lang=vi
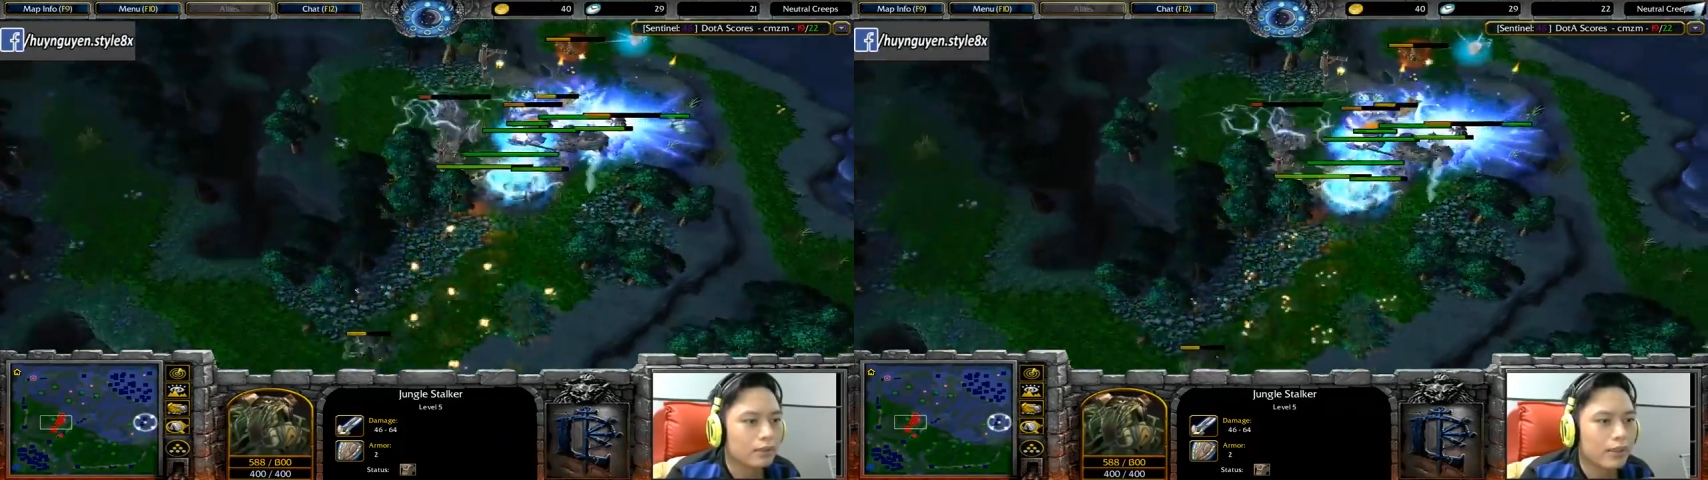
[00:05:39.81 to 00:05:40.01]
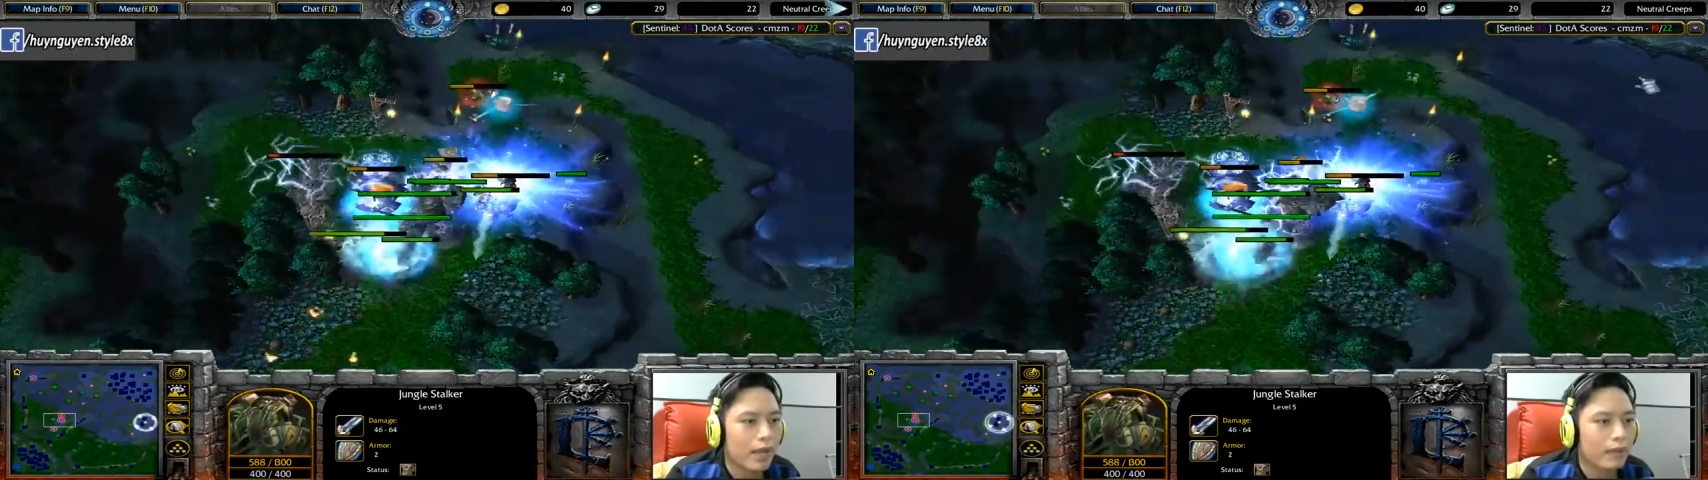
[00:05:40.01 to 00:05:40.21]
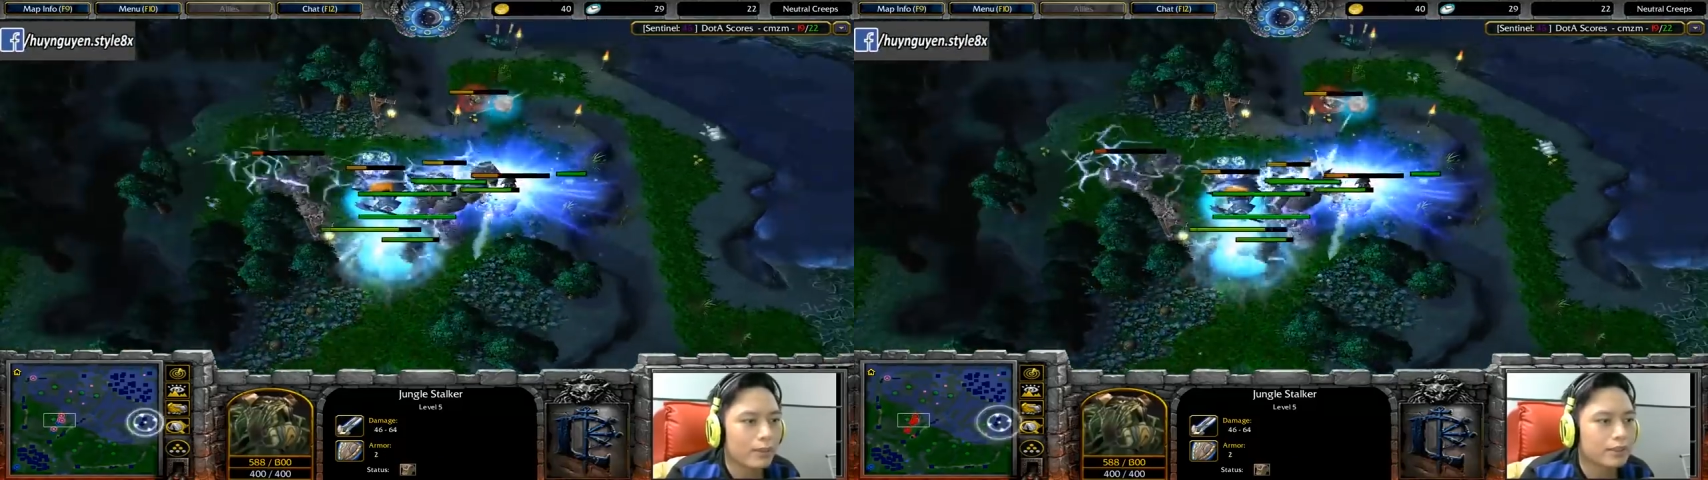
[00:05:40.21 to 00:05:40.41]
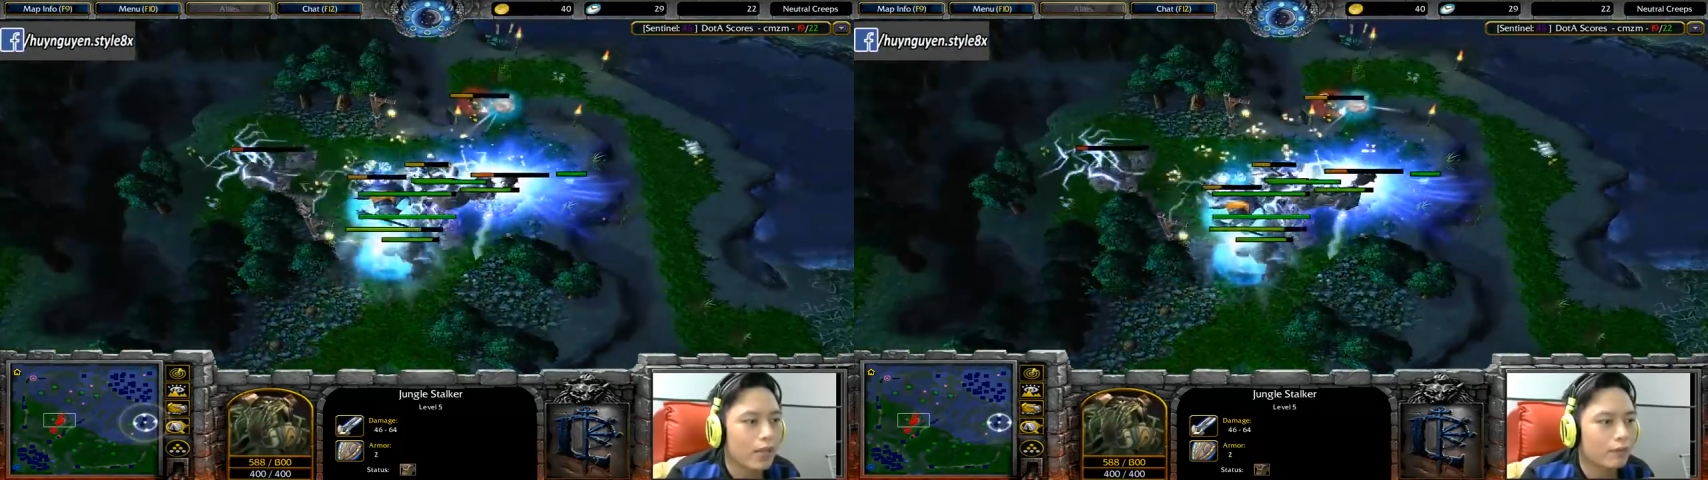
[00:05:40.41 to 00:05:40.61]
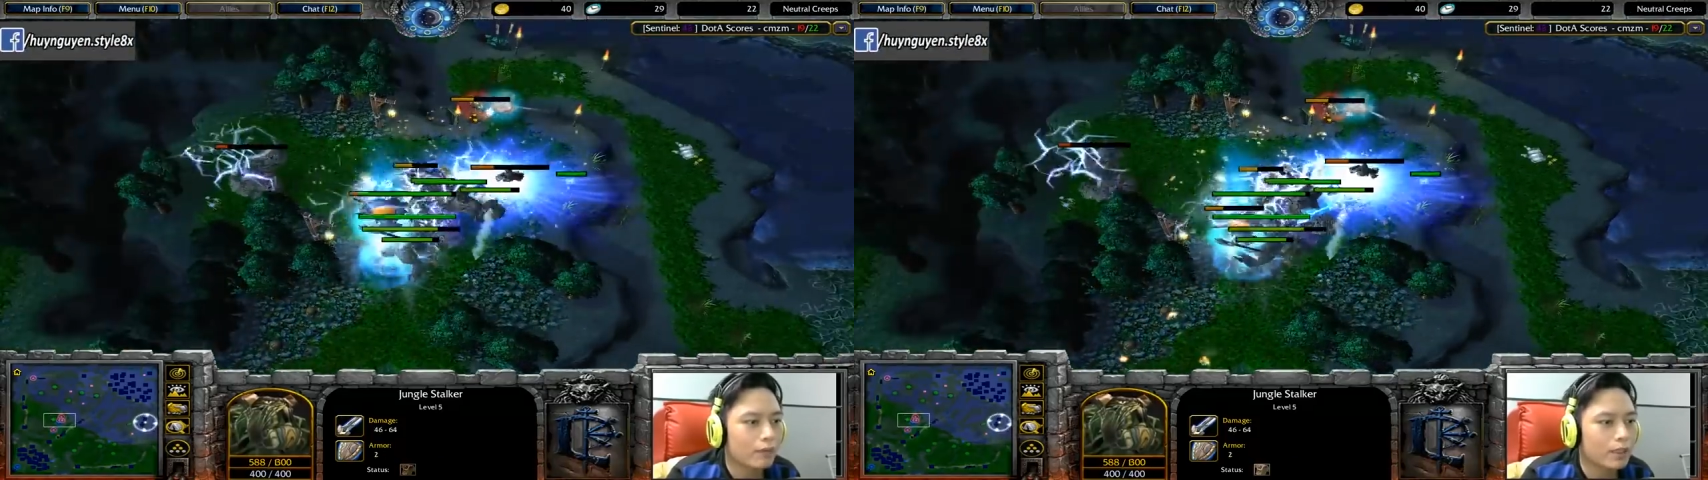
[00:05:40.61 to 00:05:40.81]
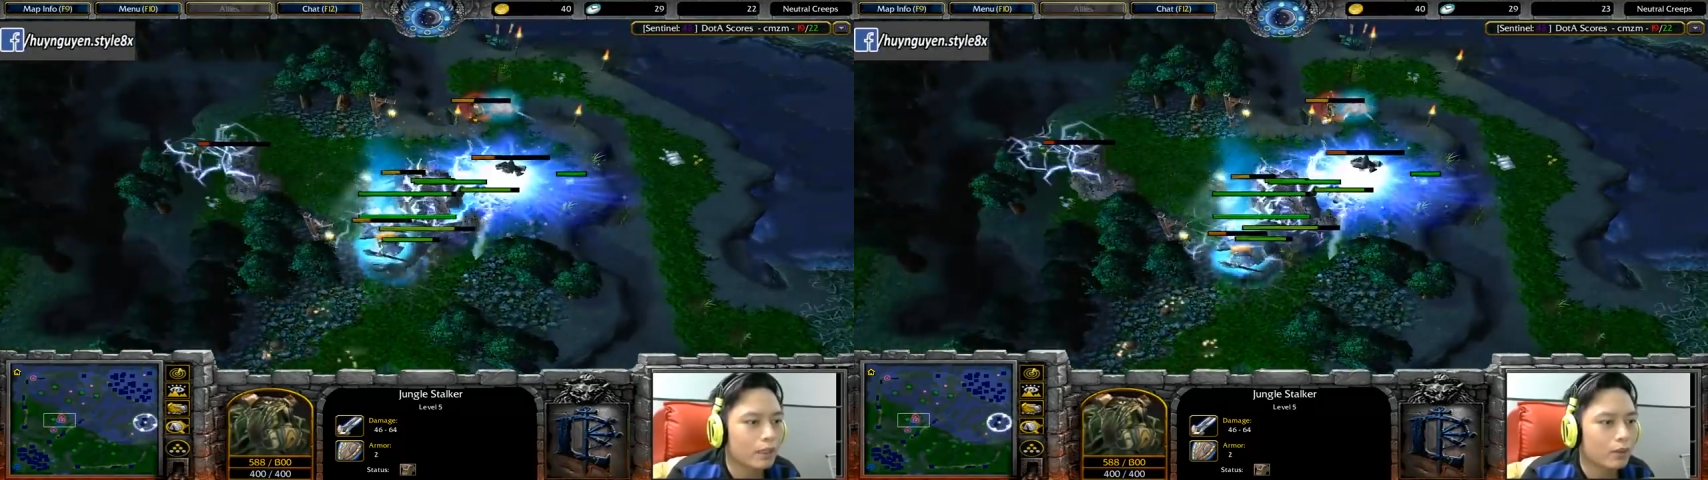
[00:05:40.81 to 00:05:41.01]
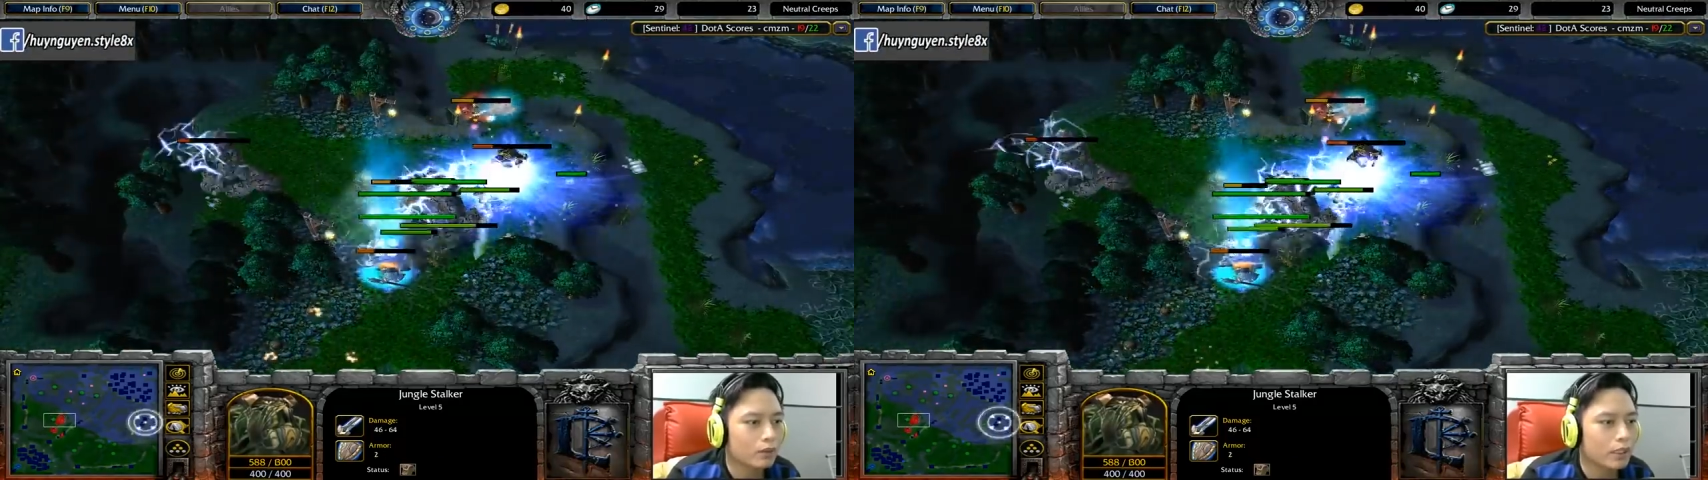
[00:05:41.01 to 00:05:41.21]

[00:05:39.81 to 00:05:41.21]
người đá bên trong và bây giờ